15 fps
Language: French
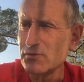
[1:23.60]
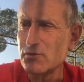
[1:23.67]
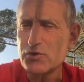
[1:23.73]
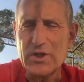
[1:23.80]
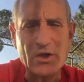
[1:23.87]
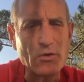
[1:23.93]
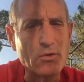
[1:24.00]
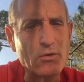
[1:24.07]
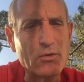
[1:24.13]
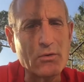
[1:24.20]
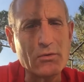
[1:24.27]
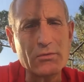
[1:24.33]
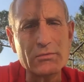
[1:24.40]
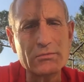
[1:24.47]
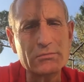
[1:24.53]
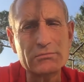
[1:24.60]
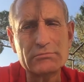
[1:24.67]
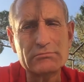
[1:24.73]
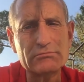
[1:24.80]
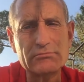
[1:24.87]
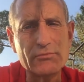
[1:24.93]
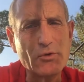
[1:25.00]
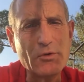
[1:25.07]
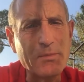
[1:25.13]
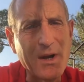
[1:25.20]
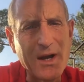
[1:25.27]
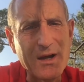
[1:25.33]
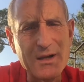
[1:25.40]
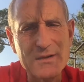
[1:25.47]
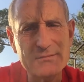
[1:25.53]
Nous allons nulle
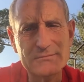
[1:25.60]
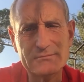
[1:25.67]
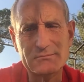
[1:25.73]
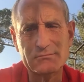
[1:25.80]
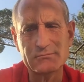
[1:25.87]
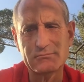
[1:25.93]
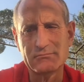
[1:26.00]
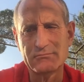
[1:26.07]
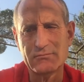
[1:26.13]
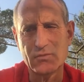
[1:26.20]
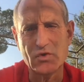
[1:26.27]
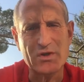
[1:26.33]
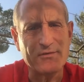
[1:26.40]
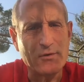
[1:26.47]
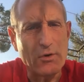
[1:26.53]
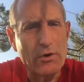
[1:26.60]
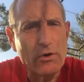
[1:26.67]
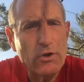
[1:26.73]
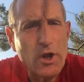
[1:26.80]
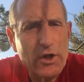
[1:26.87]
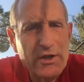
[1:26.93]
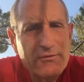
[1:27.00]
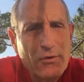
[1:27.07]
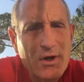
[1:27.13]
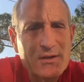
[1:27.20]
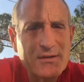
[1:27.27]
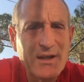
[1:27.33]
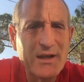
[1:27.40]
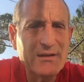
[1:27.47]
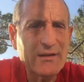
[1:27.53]
part. Nous n'avons aucun niveau à
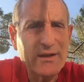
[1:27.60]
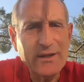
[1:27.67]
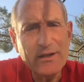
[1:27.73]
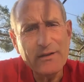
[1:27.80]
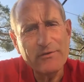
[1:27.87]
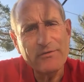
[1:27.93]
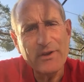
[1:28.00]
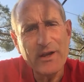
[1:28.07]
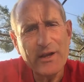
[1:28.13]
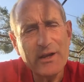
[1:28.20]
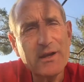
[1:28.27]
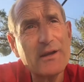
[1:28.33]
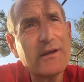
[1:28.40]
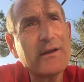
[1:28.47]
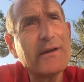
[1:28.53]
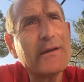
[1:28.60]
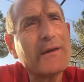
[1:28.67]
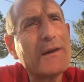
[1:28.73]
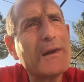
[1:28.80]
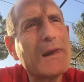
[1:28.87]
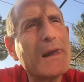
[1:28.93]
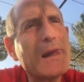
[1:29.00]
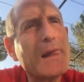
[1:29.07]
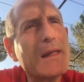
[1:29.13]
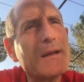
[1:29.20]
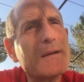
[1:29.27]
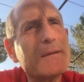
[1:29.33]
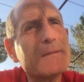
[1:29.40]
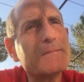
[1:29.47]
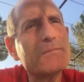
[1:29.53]
atteindre, rien à faire.
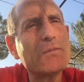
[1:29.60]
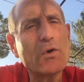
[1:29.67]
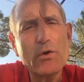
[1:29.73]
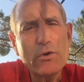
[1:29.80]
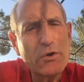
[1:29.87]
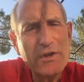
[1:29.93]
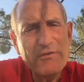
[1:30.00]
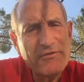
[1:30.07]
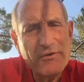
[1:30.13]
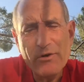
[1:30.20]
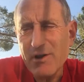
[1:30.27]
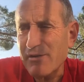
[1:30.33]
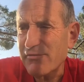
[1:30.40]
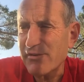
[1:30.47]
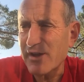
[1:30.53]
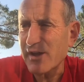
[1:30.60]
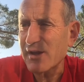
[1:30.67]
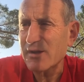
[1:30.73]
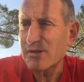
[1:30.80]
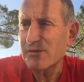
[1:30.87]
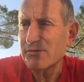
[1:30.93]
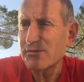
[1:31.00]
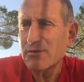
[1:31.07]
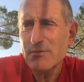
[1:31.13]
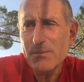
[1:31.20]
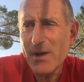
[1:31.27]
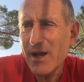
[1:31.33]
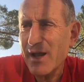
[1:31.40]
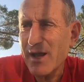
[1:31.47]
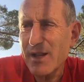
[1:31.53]
Aucun effort à faire, nulle
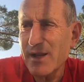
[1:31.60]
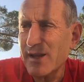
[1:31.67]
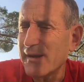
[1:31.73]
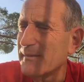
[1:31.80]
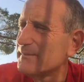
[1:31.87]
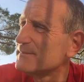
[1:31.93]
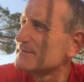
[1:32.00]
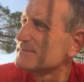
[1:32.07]
part à aller.